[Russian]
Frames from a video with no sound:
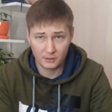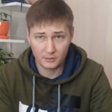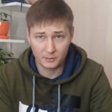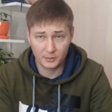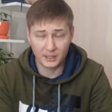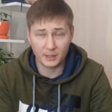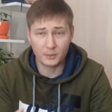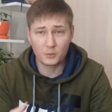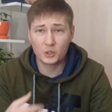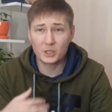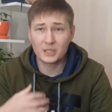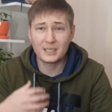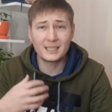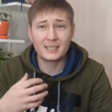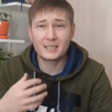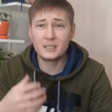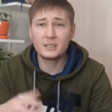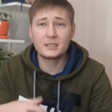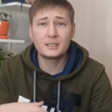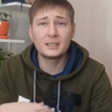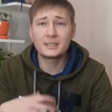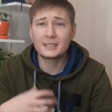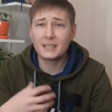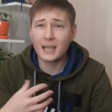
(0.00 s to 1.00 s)
Потому что
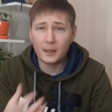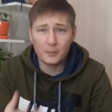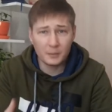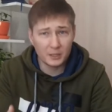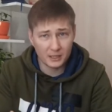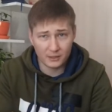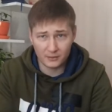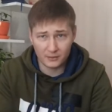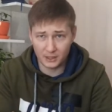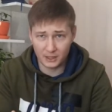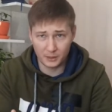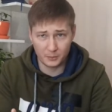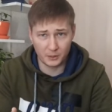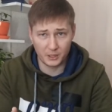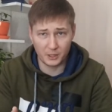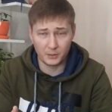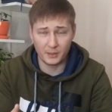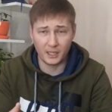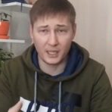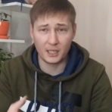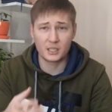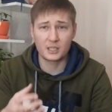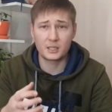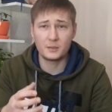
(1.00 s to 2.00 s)
если ты сам этого не
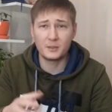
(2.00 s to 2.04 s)
понимаешь,